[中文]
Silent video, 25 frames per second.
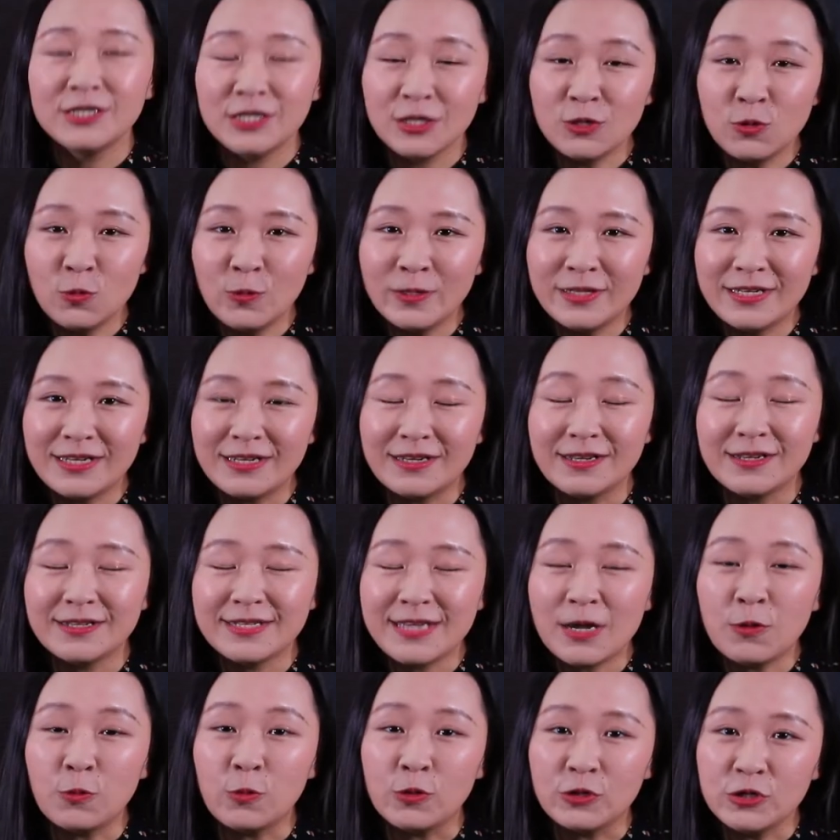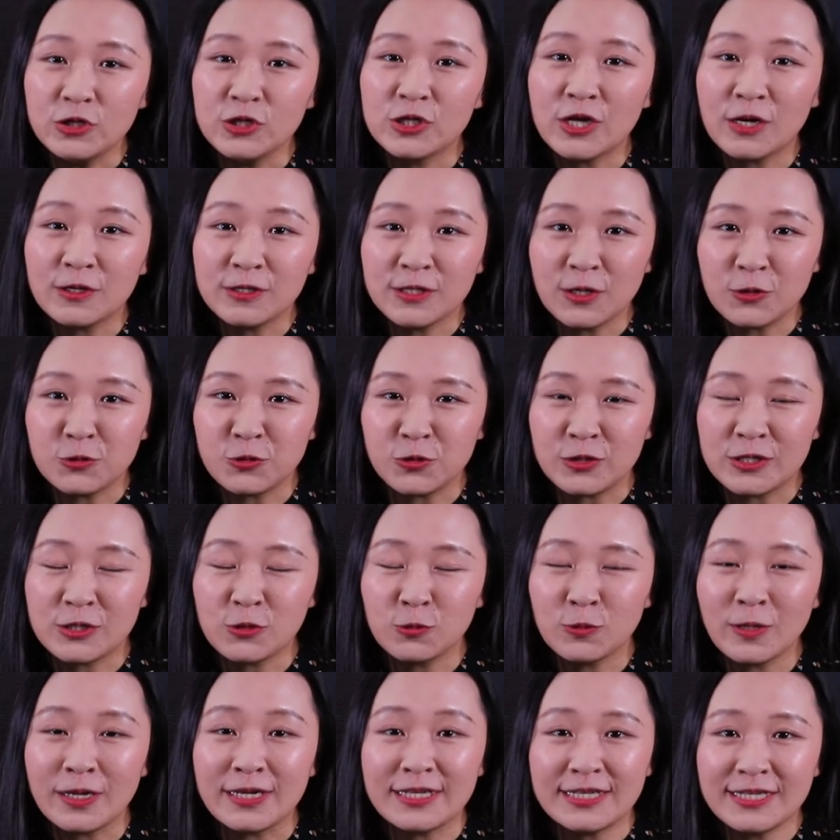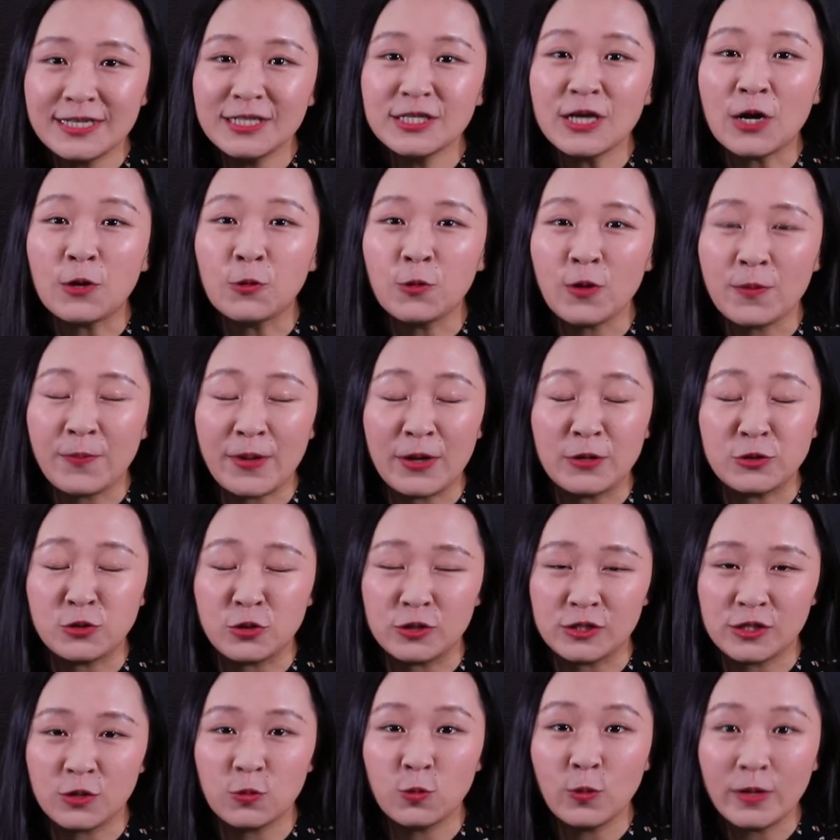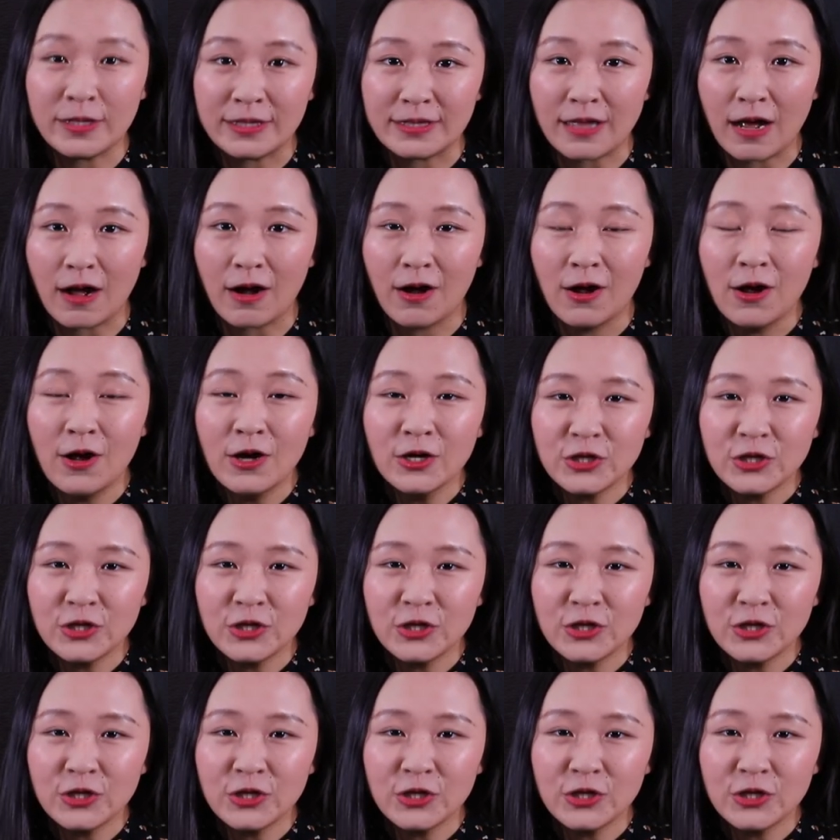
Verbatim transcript: 这个问题呢，在我日常教学中呢，经常会被学生问到。